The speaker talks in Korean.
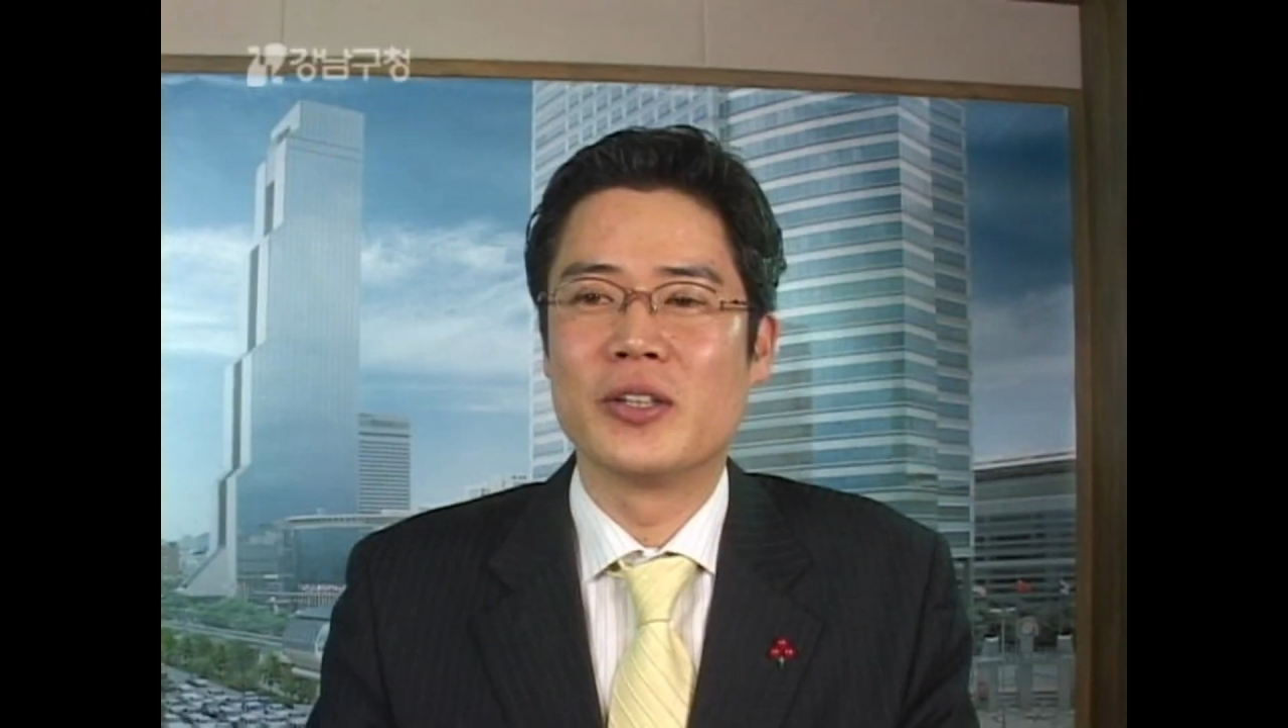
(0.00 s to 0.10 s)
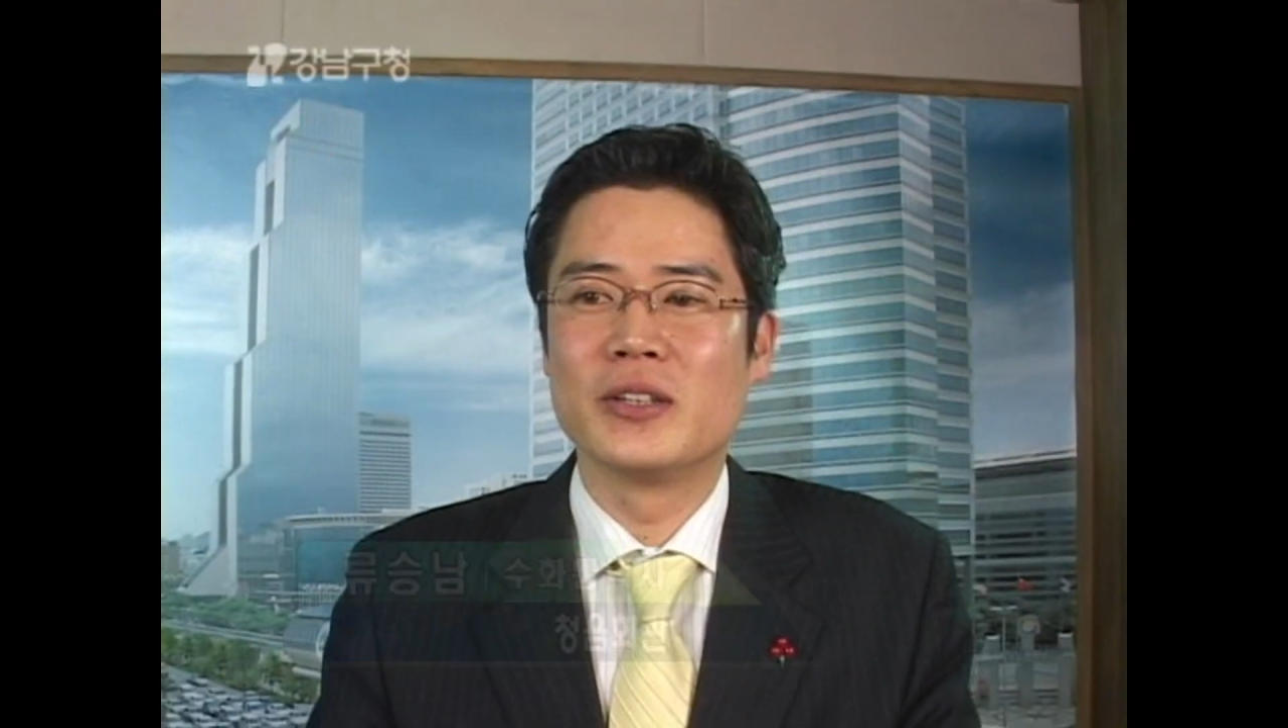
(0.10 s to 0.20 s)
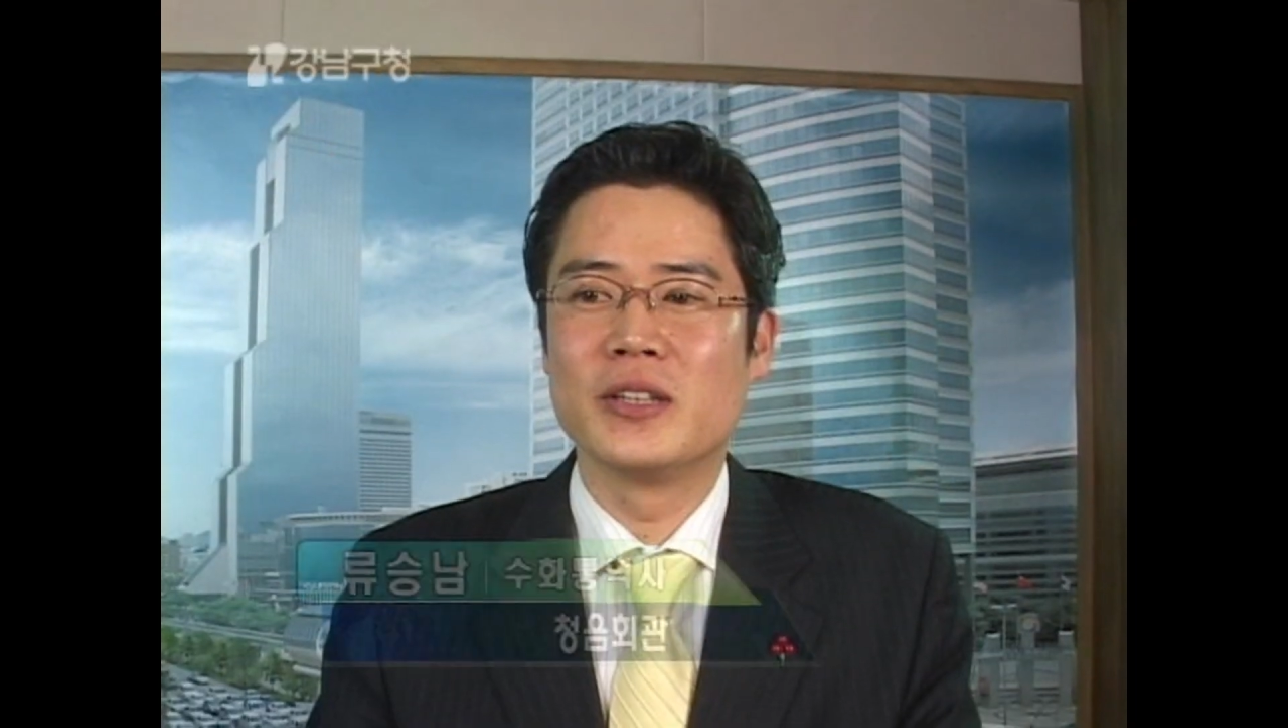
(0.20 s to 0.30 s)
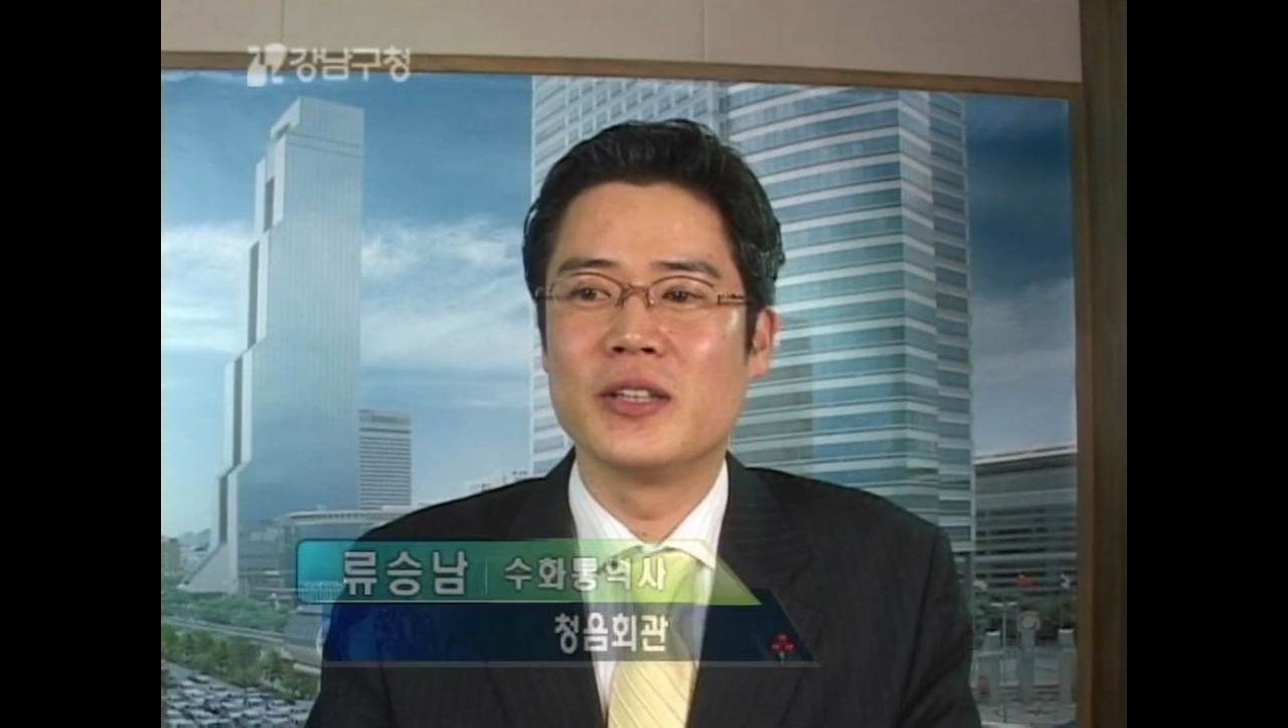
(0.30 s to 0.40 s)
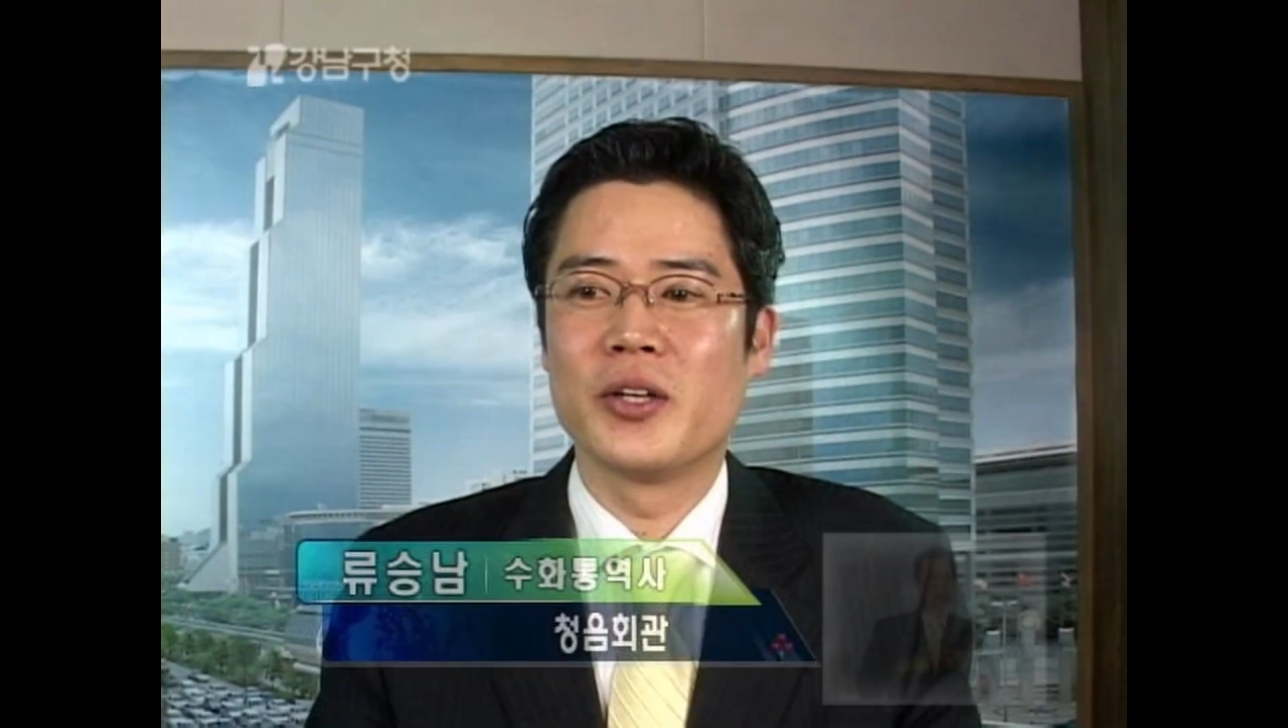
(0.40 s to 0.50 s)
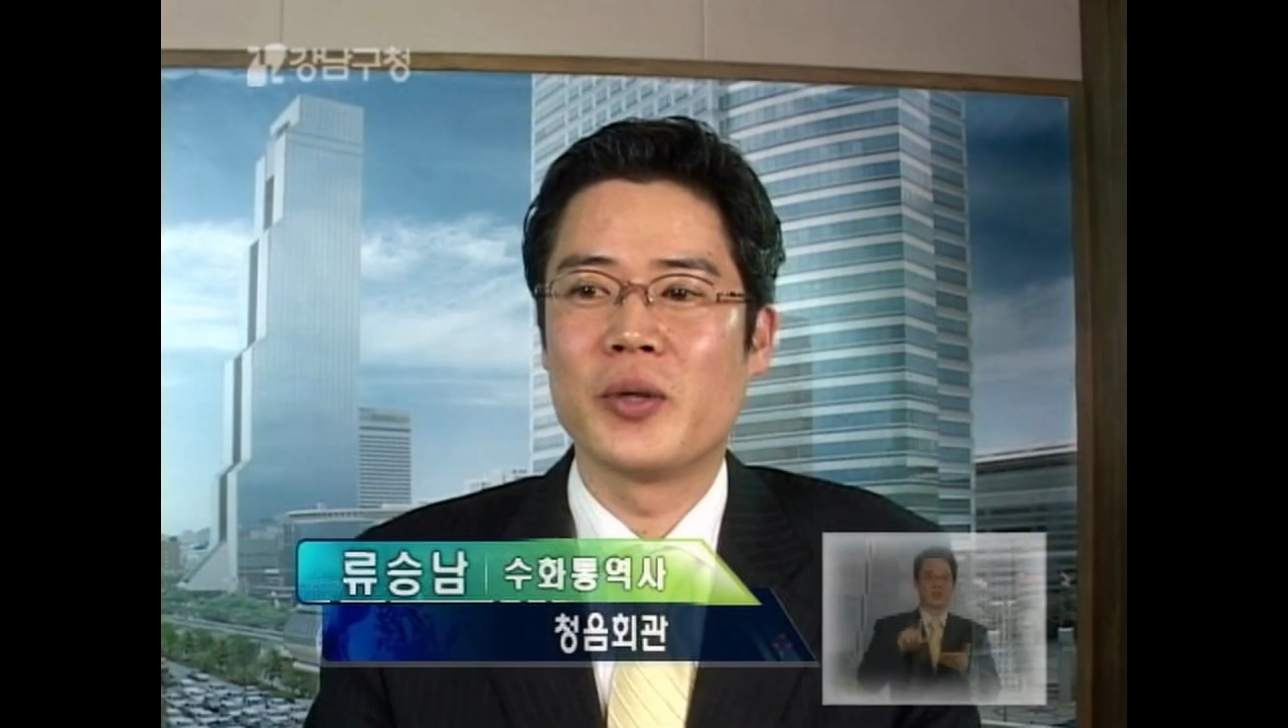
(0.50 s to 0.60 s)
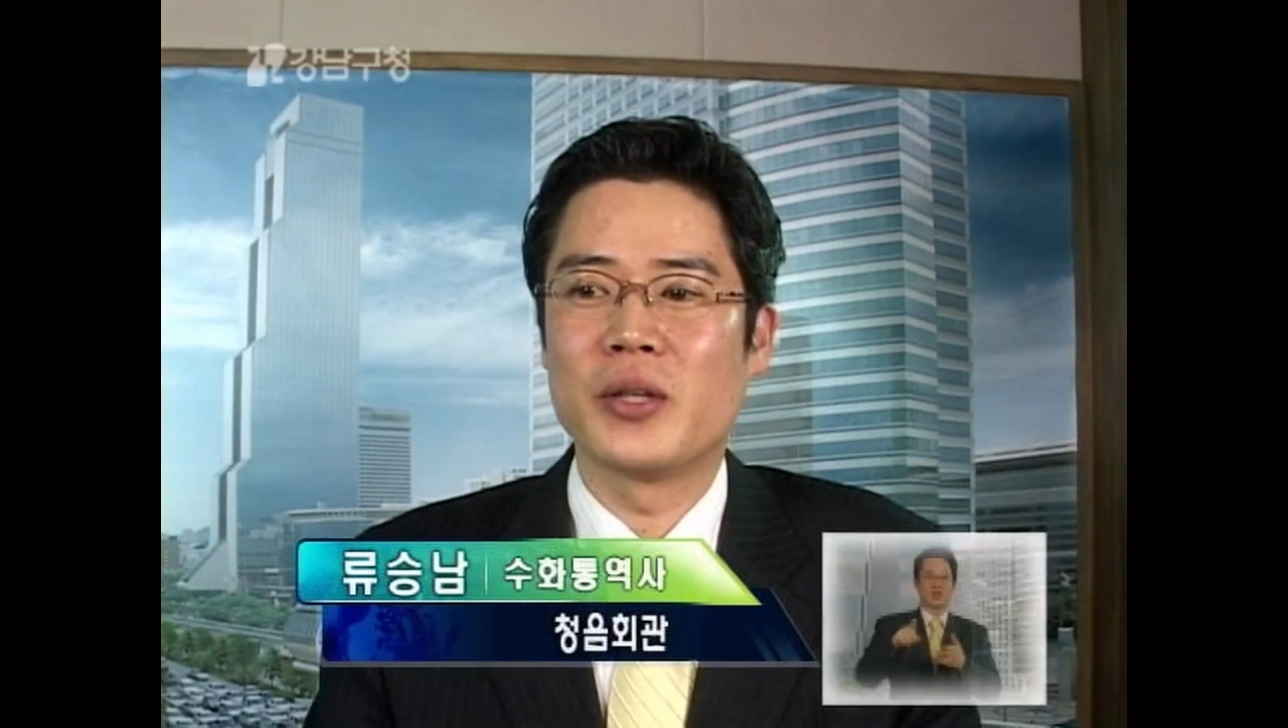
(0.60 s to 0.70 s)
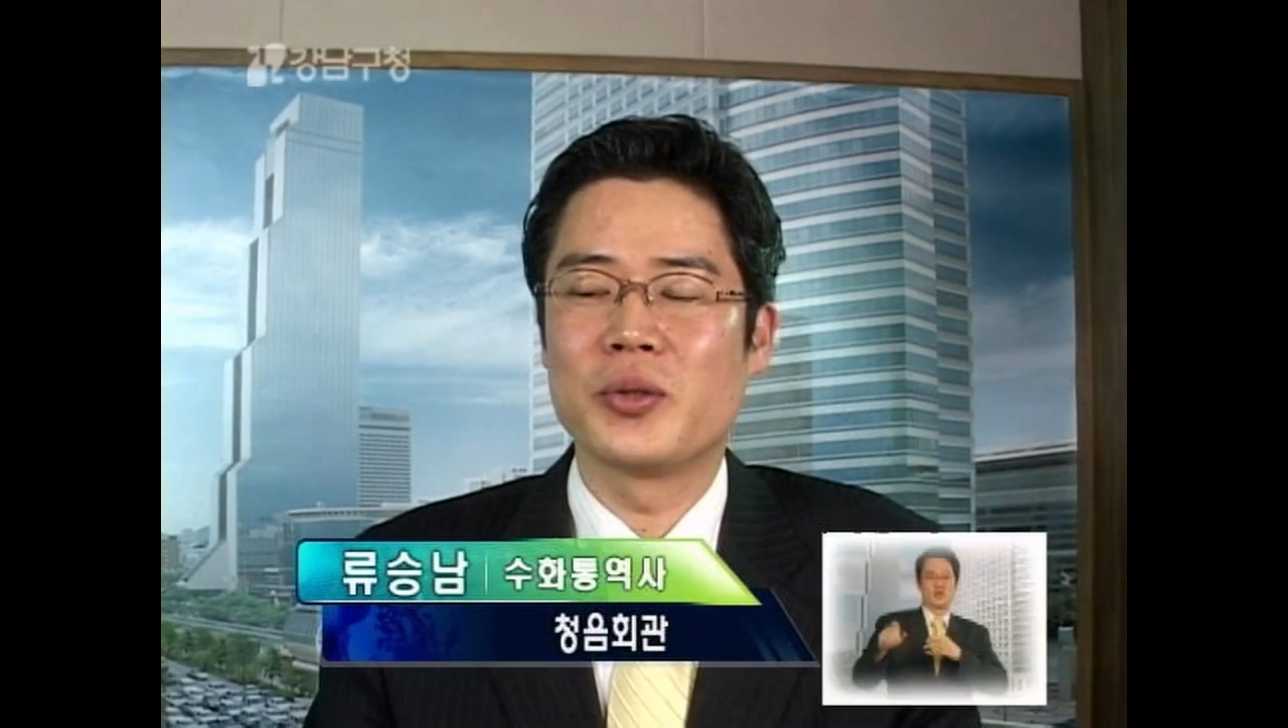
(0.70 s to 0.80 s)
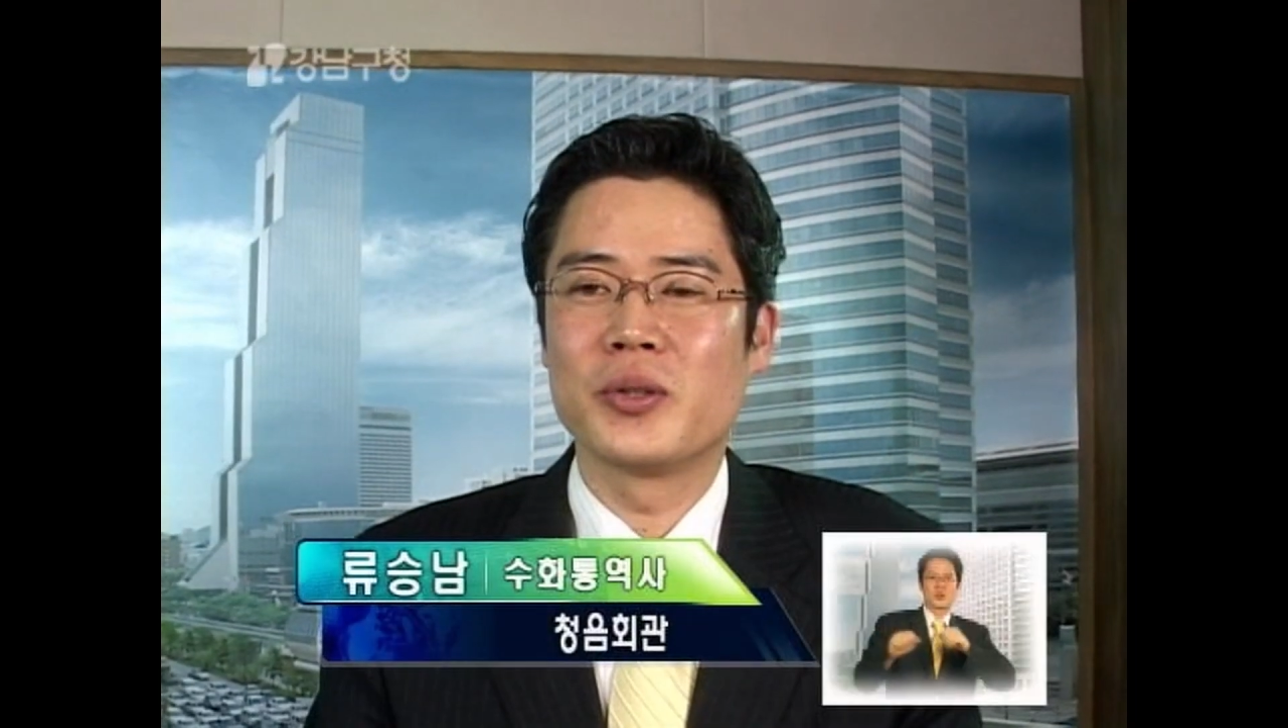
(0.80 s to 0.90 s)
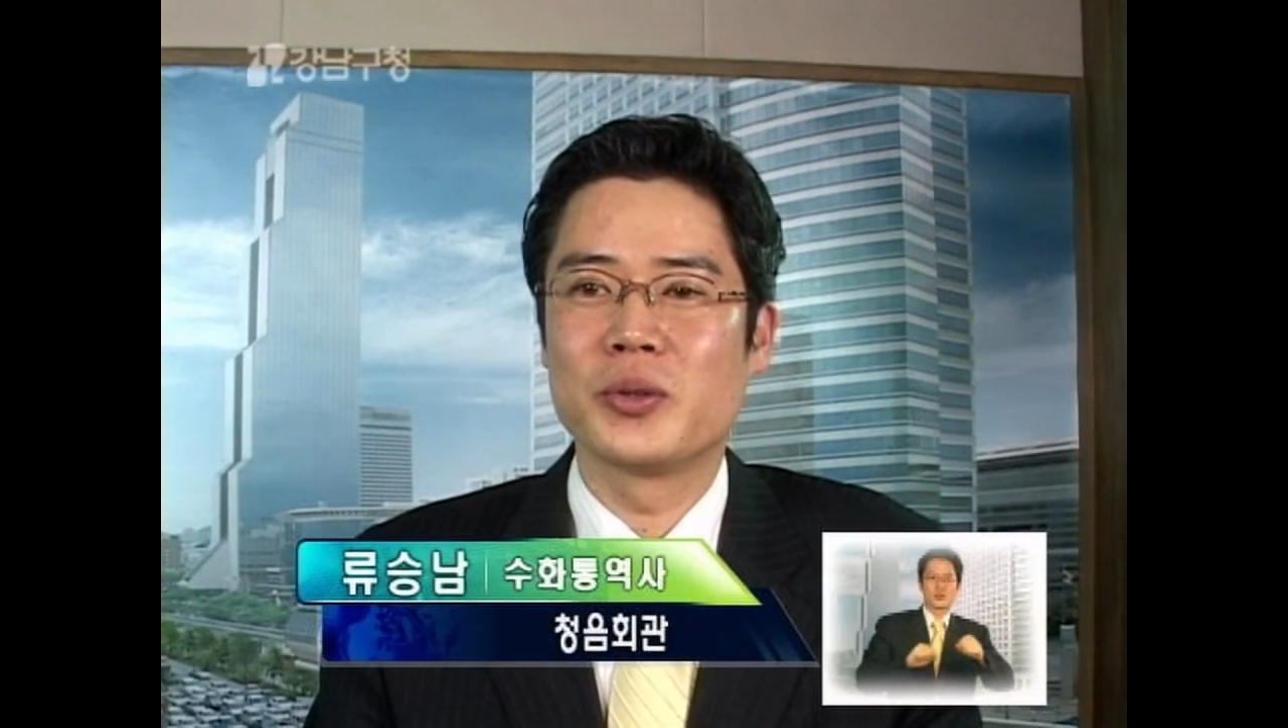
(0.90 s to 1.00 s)
이런
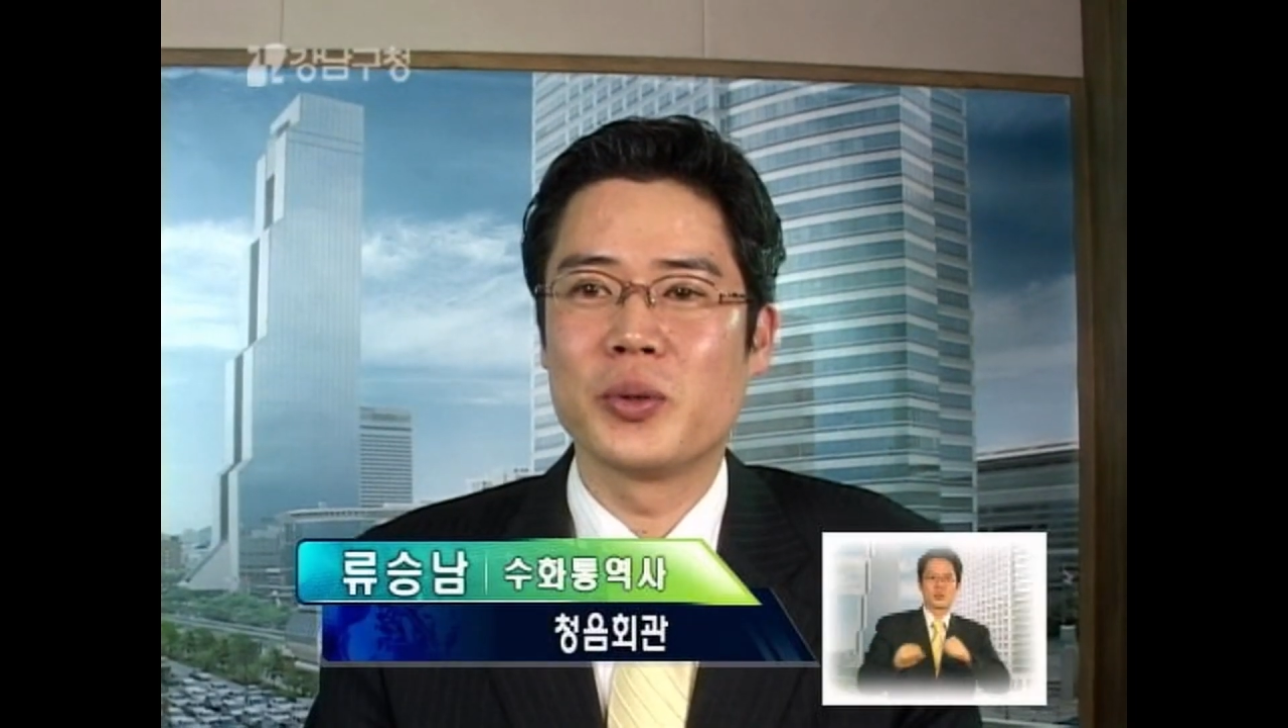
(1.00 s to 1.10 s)
활동을